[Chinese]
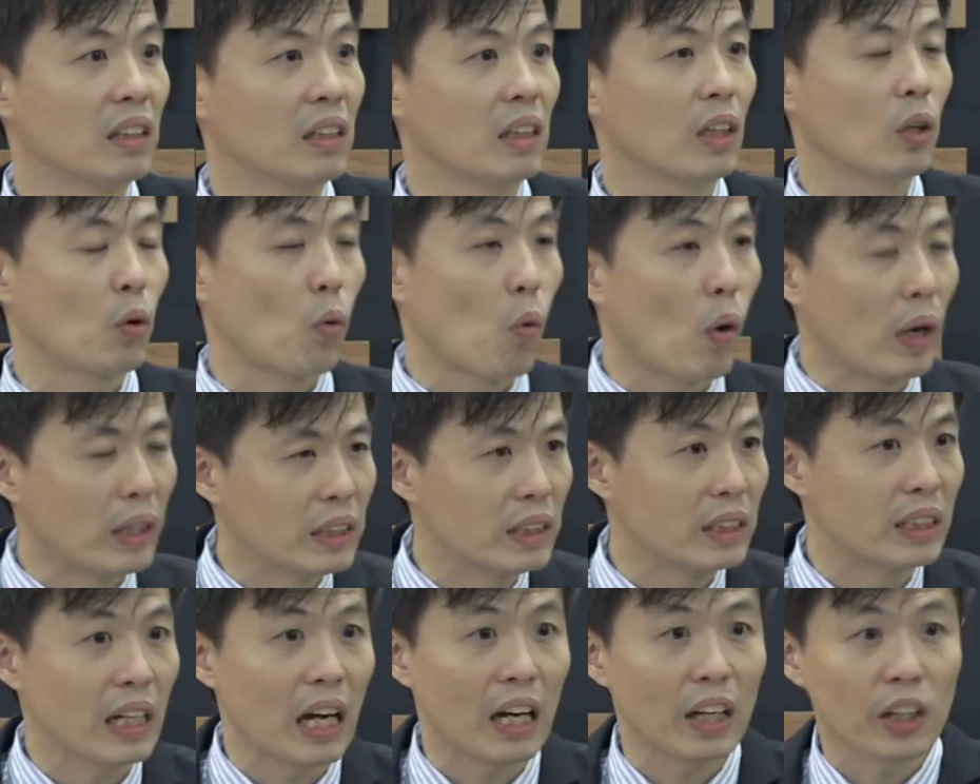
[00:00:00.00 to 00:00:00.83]
管
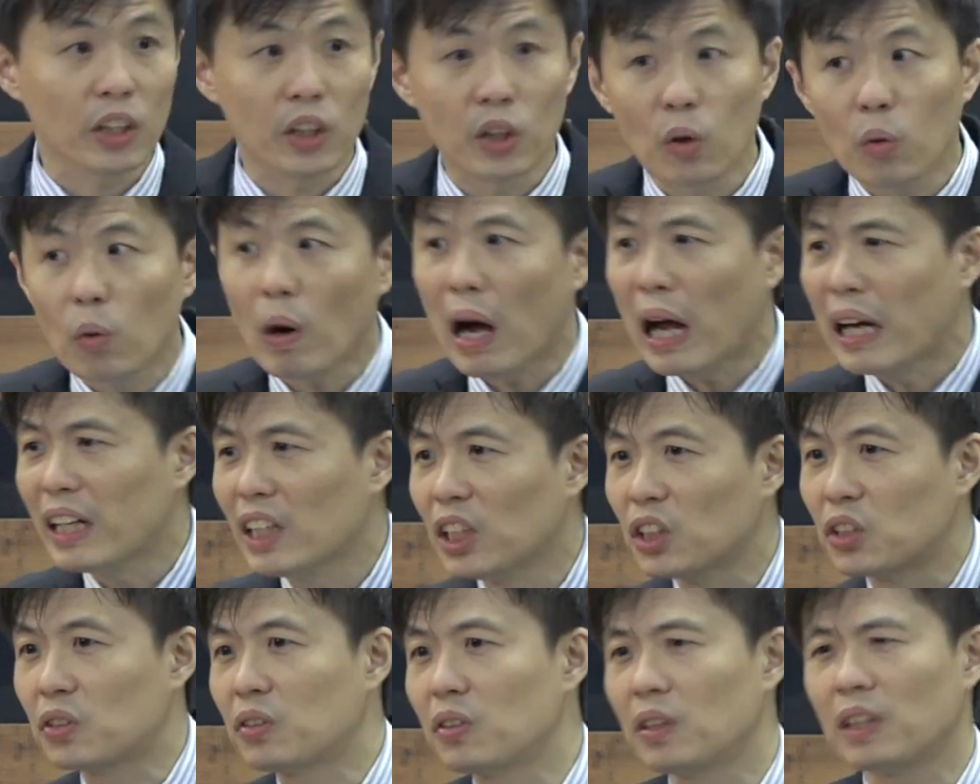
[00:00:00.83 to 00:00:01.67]
辖幽暗的
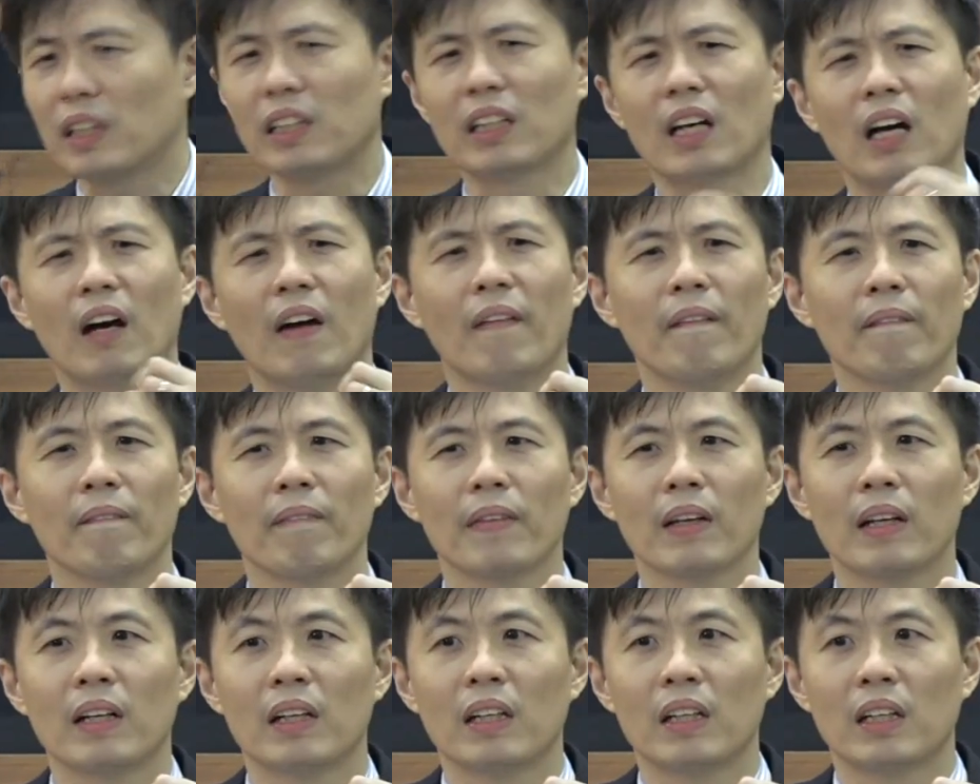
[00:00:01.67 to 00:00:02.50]
势力的，
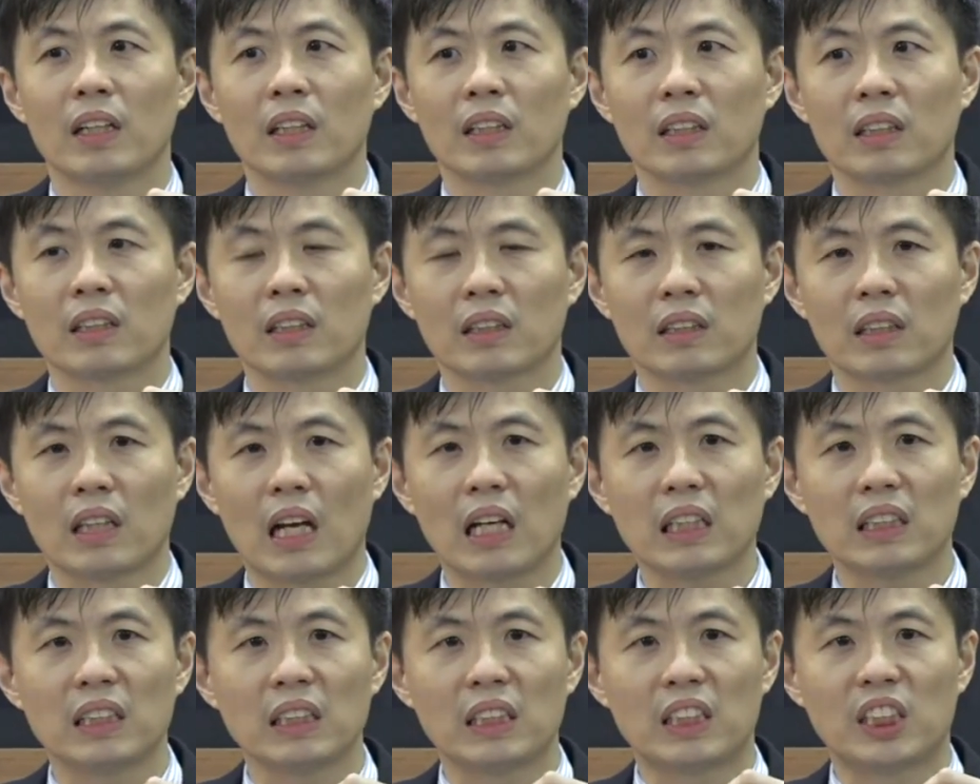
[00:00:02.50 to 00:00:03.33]
他
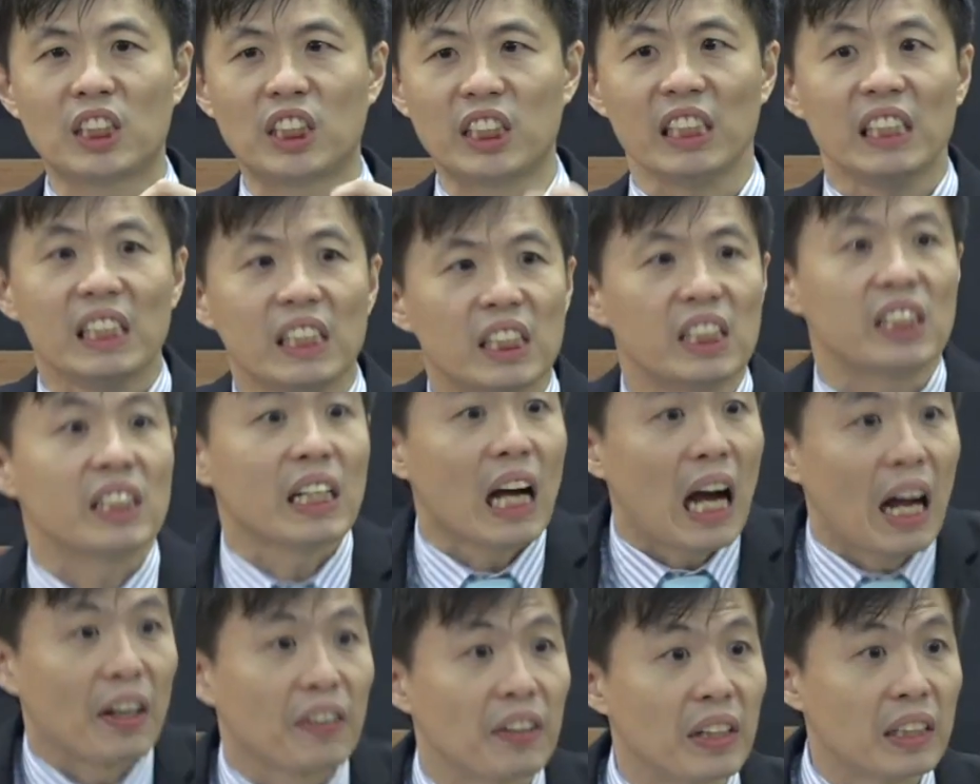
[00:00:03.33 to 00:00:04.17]
是惊
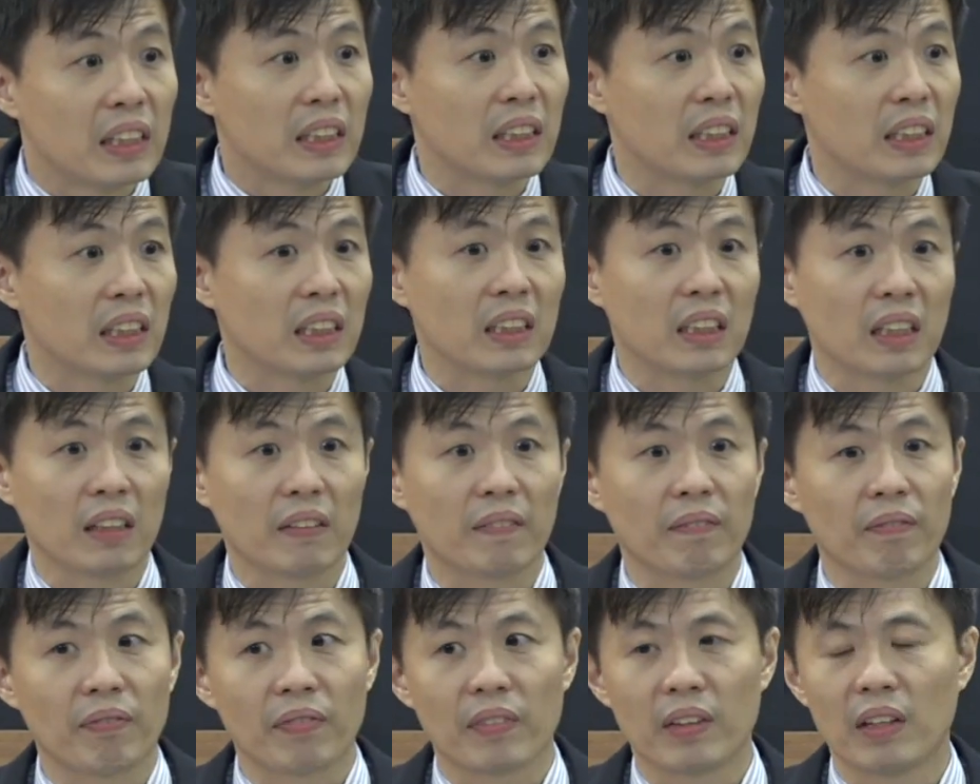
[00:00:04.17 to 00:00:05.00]
吓人心的。
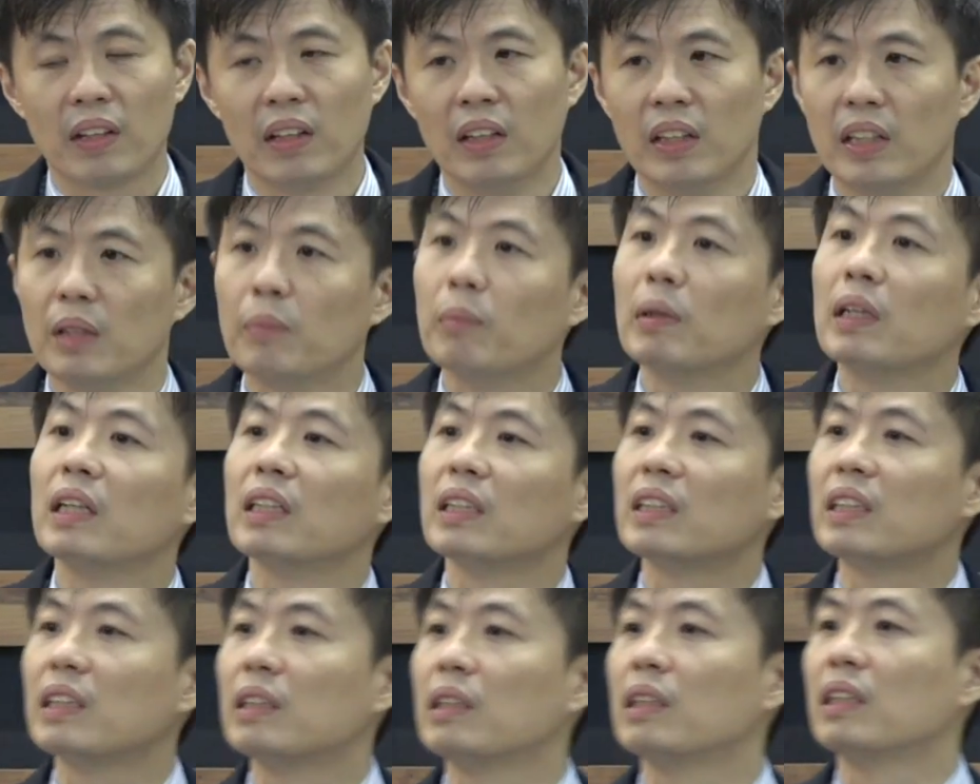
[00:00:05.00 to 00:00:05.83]
你们的
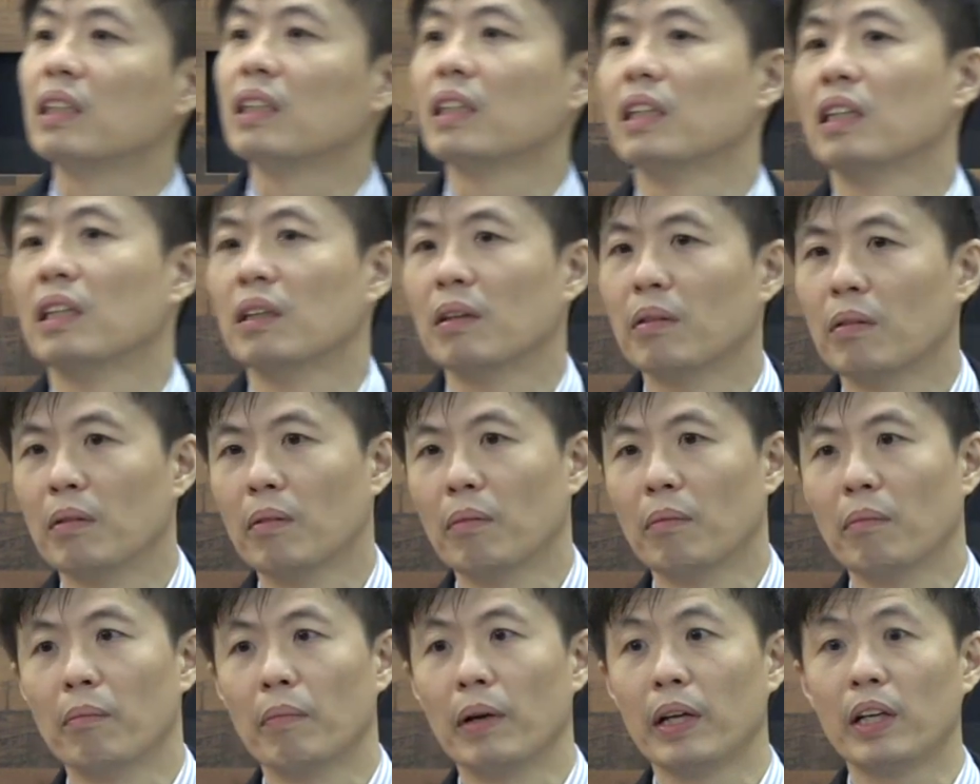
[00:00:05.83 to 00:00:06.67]
心
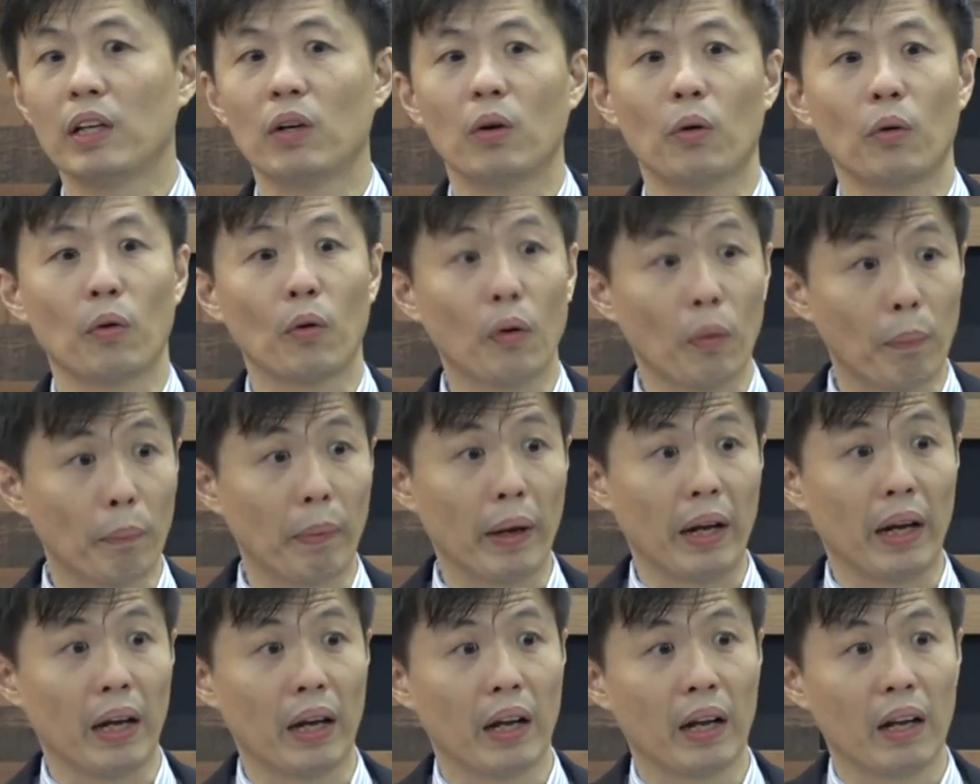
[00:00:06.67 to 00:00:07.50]
没有预
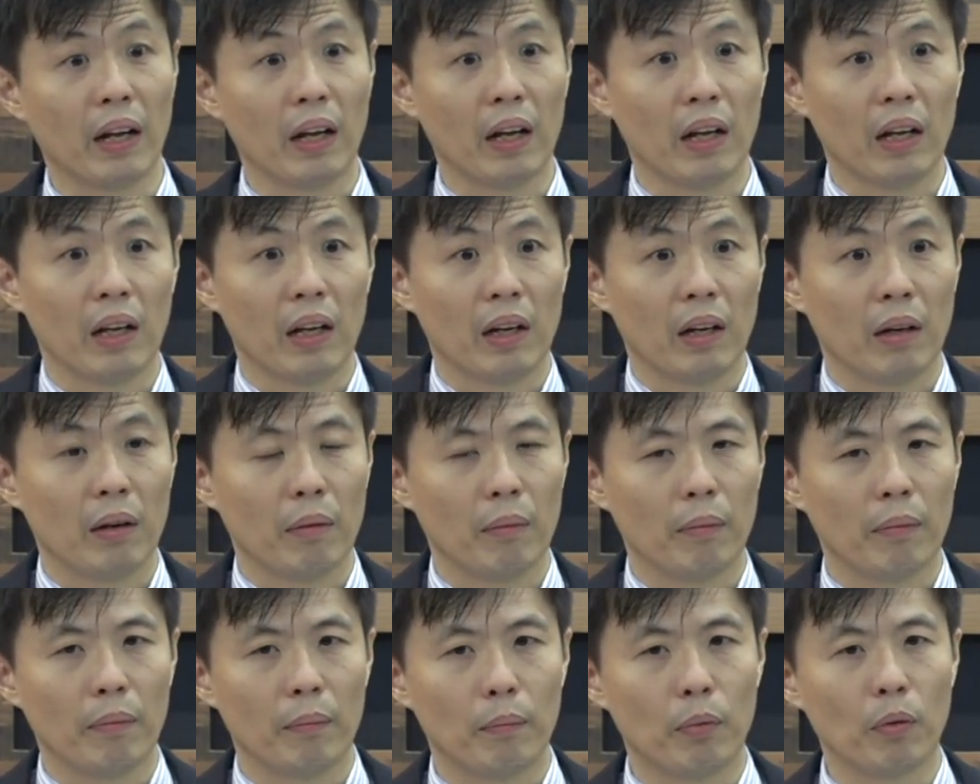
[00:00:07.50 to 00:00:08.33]
备，
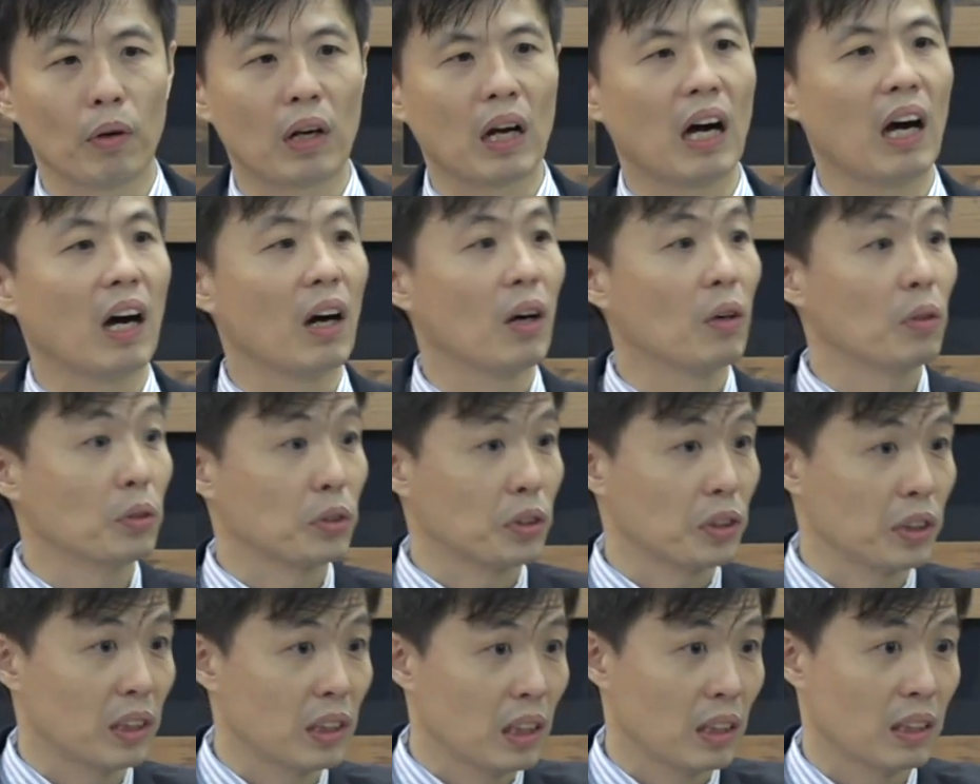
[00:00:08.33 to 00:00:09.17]
不靠
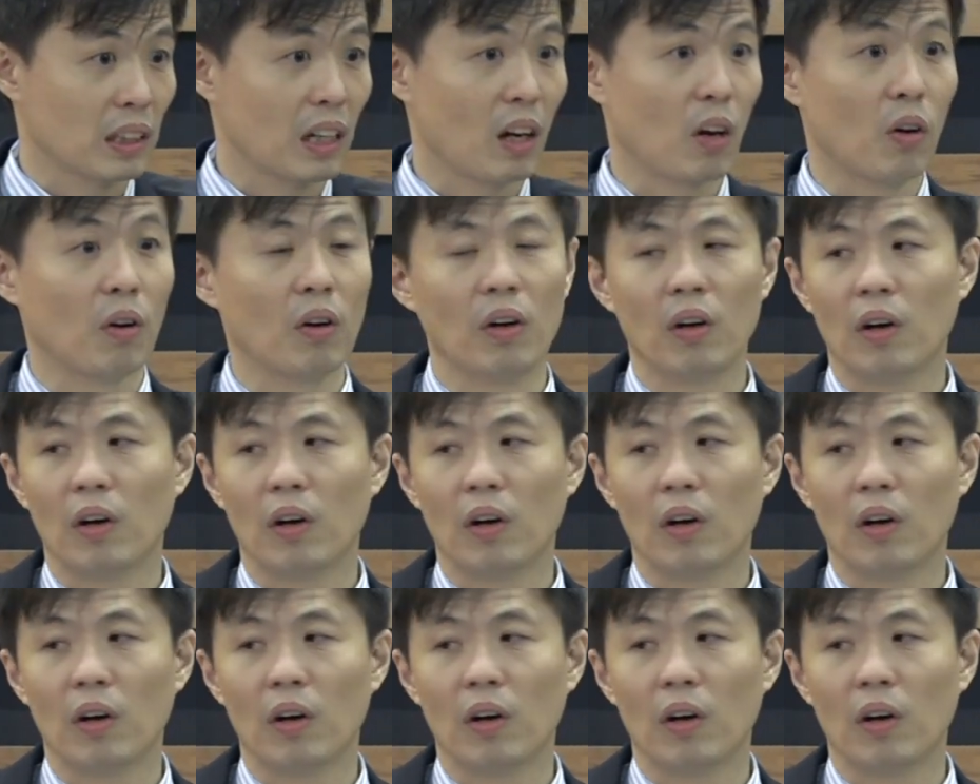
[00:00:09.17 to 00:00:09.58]
神的道。